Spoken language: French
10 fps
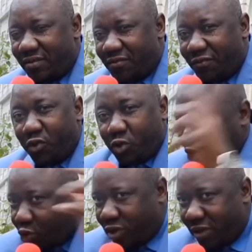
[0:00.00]
vos
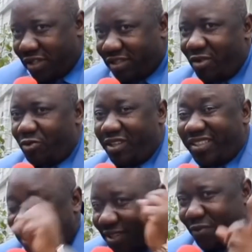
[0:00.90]
sources, hein, c'est aussi
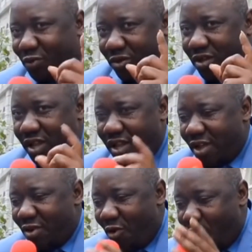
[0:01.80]
très important.
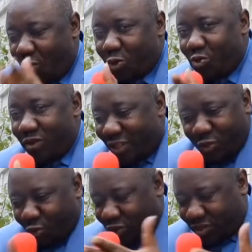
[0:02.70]
On continue les
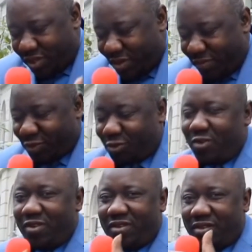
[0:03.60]
sources. Parce
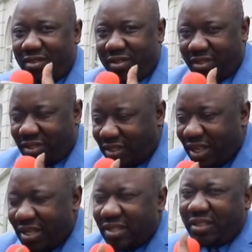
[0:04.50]
que
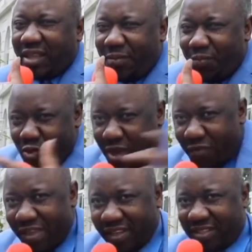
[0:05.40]
ça
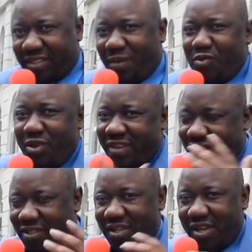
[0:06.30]
bouleverse, ça
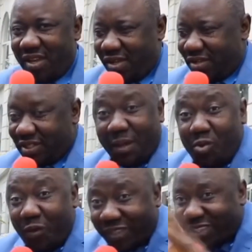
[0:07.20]
bouleverse, ça
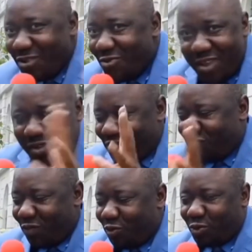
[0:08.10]
bouleverse les données
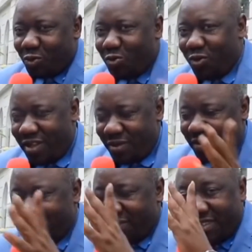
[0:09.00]
Mobutu
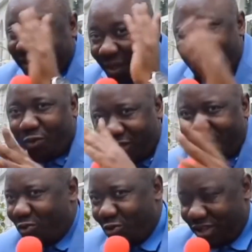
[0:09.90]
togolais, 100%
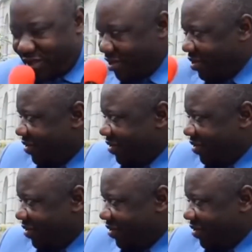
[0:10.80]
togolais.